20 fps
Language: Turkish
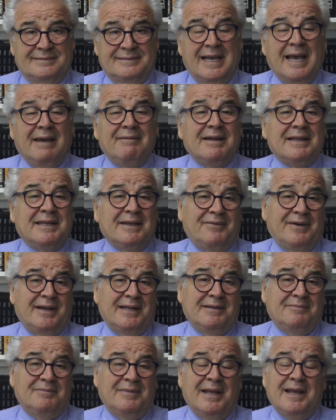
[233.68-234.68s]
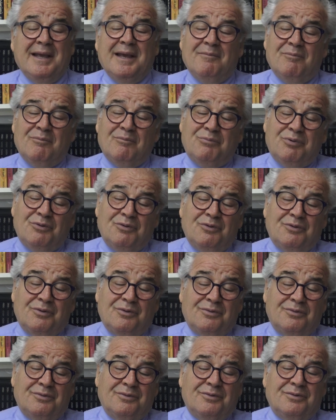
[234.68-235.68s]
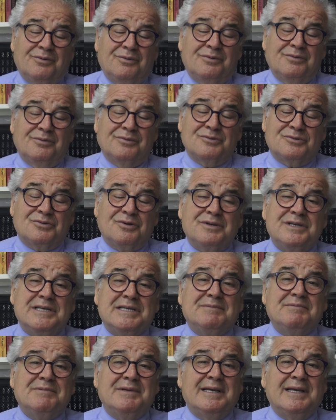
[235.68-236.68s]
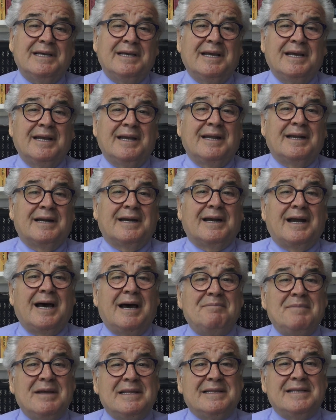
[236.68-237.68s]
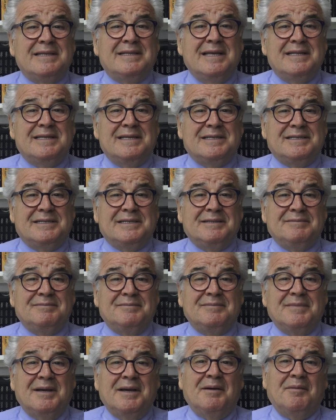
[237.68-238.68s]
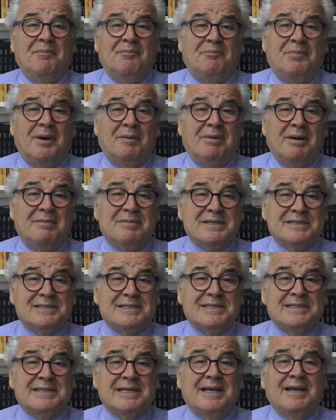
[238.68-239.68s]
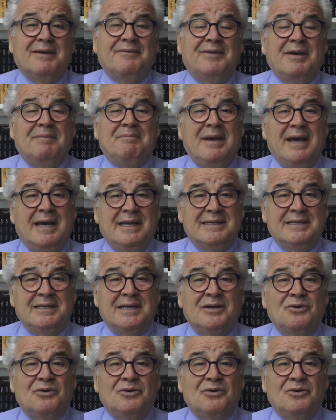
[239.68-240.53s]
Evet efendim. Bu soy ismi rahmetli dedeciğim babamız ve ben